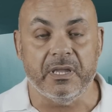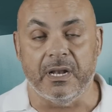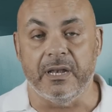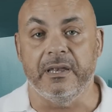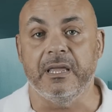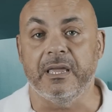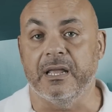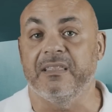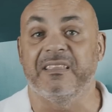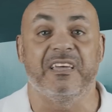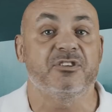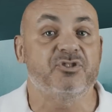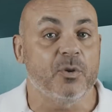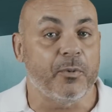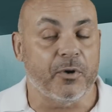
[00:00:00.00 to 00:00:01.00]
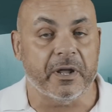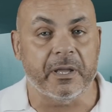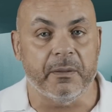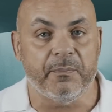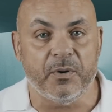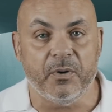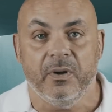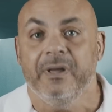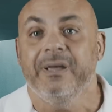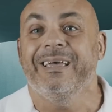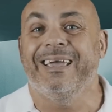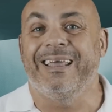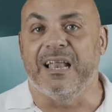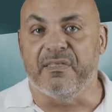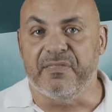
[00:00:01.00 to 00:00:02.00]
y el níquel. De hecho, por ejemplo,
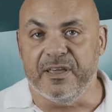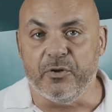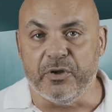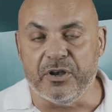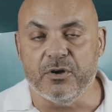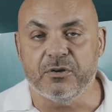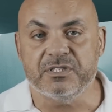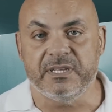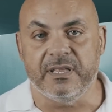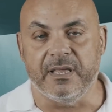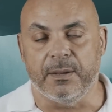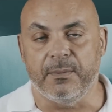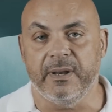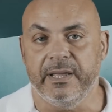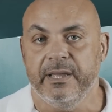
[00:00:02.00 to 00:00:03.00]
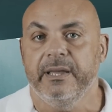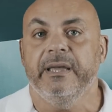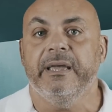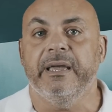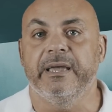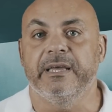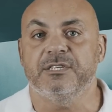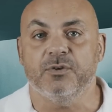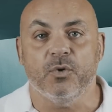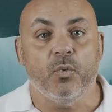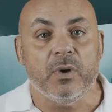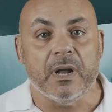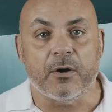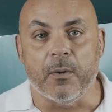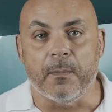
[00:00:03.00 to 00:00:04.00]
el acero inoxidable es
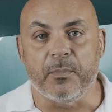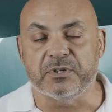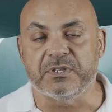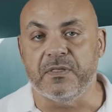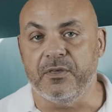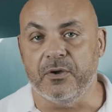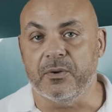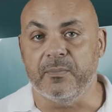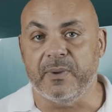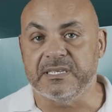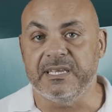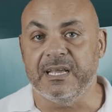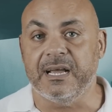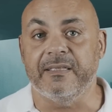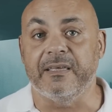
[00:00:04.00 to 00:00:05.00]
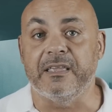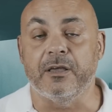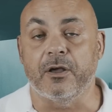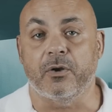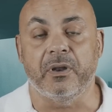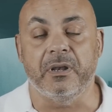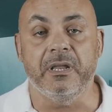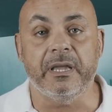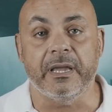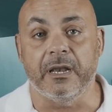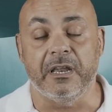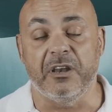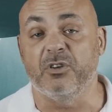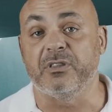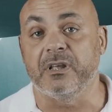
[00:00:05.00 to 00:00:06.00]
una composición básica de hierro y
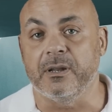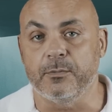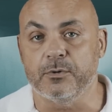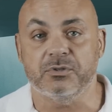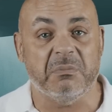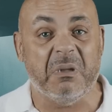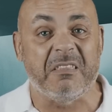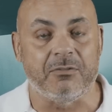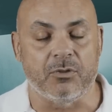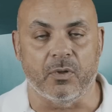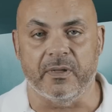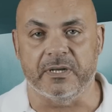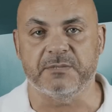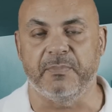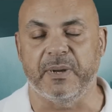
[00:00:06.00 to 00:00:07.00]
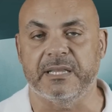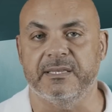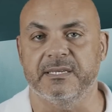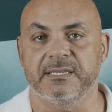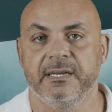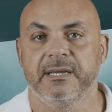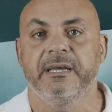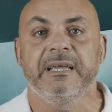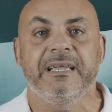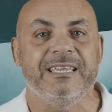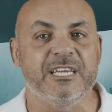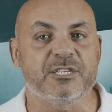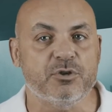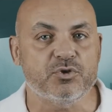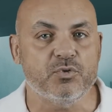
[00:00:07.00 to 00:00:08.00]
níquel y lo tenemos en todas partes.
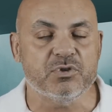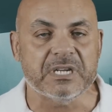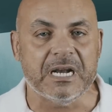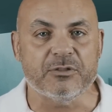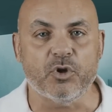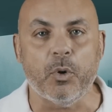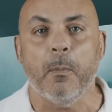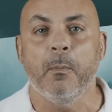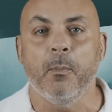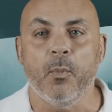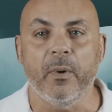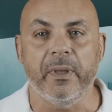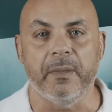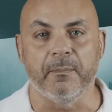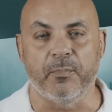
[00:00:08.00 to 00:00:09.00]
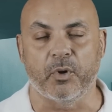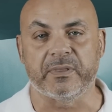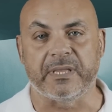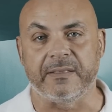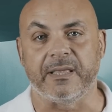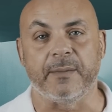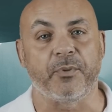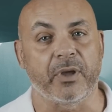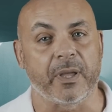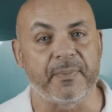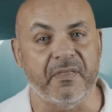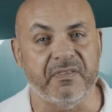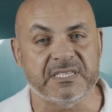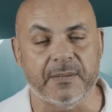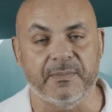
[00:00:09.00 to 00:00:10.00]
Y esto es un salto muy importante porque
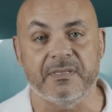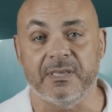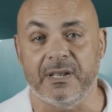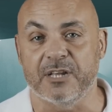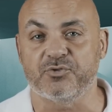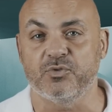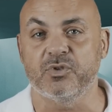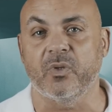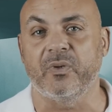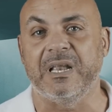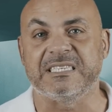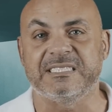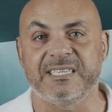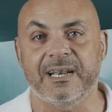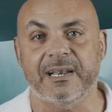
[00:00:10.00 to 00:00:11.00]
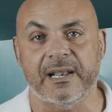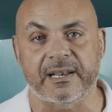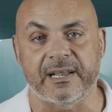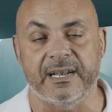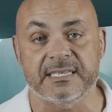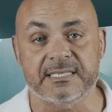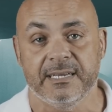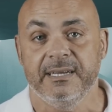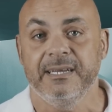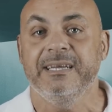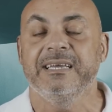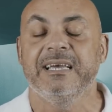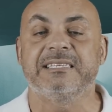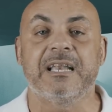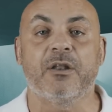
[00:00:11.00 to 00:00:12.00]
precisamente el asunto de las tierras raras
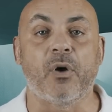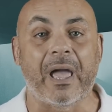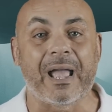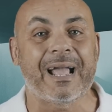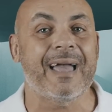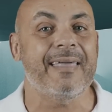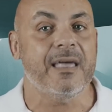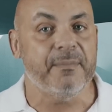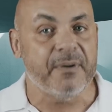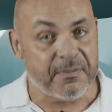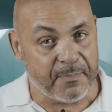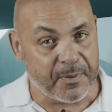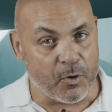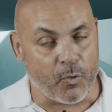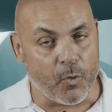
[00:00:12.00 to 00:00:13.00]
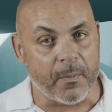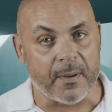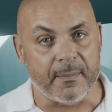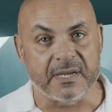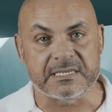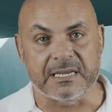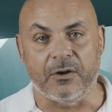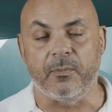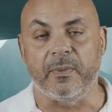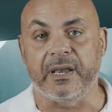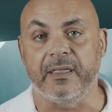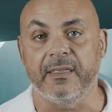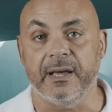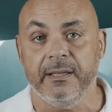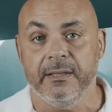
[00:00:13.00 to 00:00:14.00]
es algo que cada vez preocupa más a la
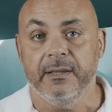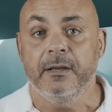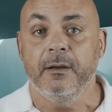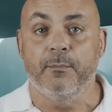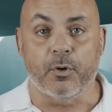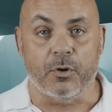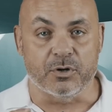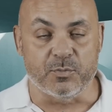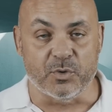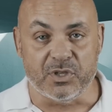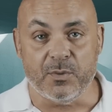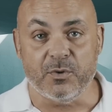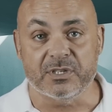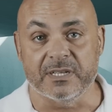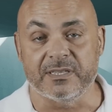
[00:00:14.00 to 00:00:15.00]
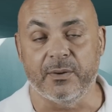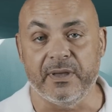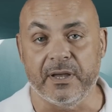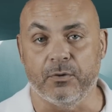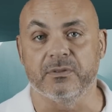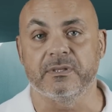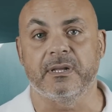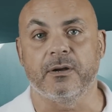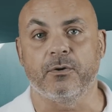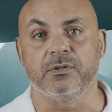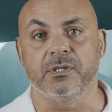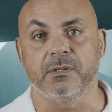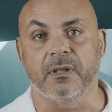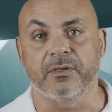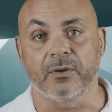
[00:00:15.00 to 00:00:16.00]
humanidad por los motivos que te voy a contar a
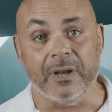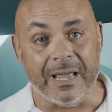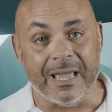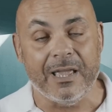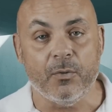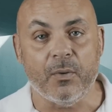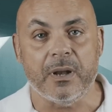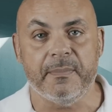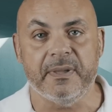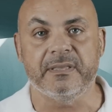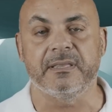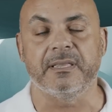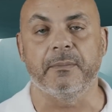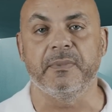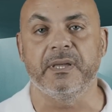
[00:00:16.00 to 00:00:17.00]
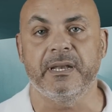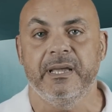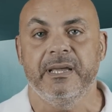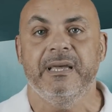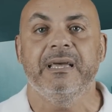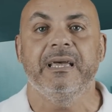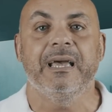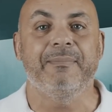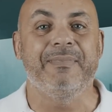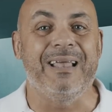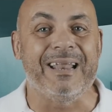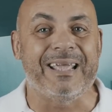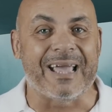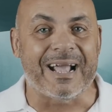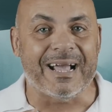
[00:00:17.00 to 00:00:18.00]
continuación e igualmente también
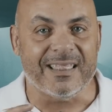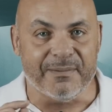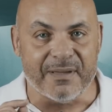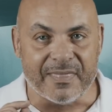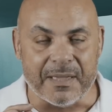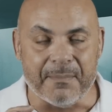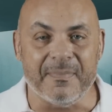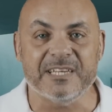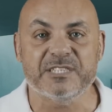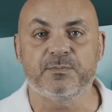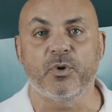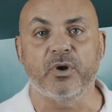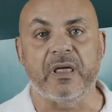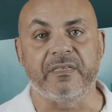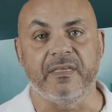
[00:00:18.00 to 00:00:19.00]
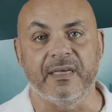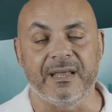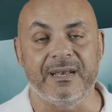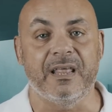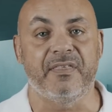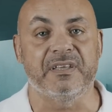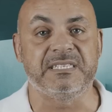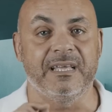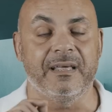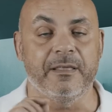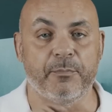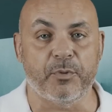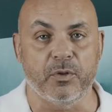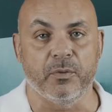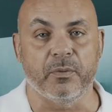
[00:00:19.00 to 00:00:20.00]
del que cada vez hay más voracidad, necesidad de
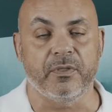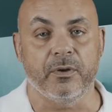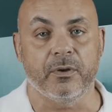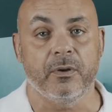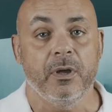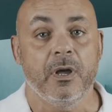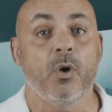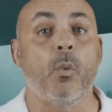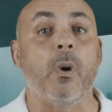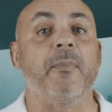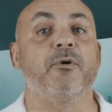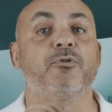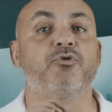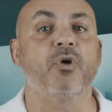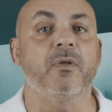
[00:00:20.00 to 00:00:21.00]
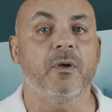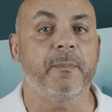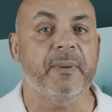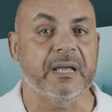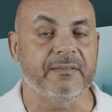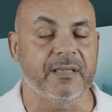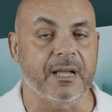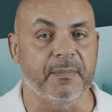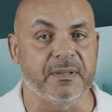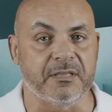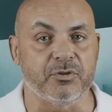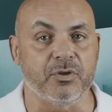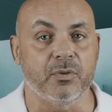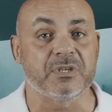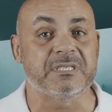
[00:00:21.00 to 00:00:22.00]
producción cuando todo, prácticamente
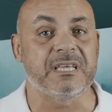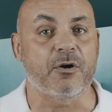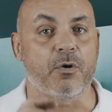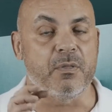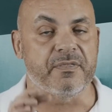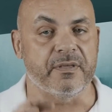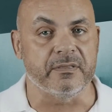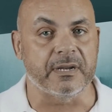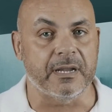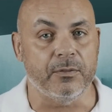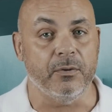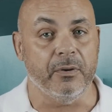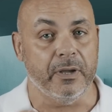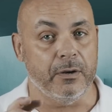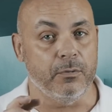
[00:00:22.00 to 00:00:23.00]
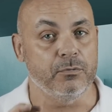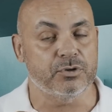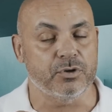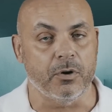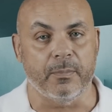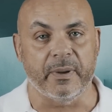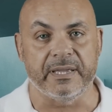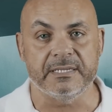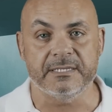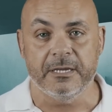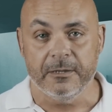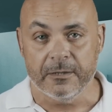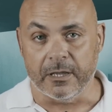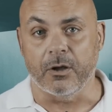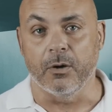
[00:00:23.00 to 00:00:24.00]
todo, está concentrado en un solo país
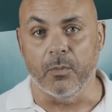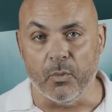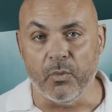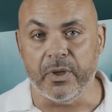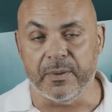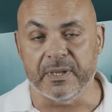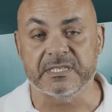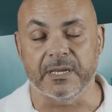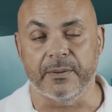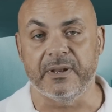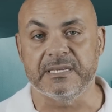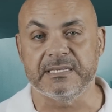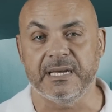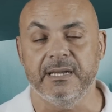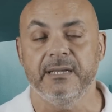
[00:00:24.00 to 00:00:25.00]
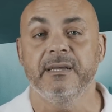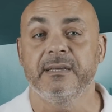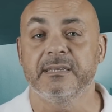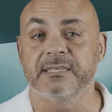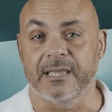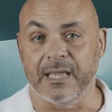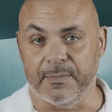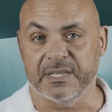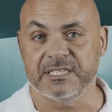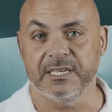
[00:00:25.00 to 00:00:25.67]
que como muy bien sabréis ya se llama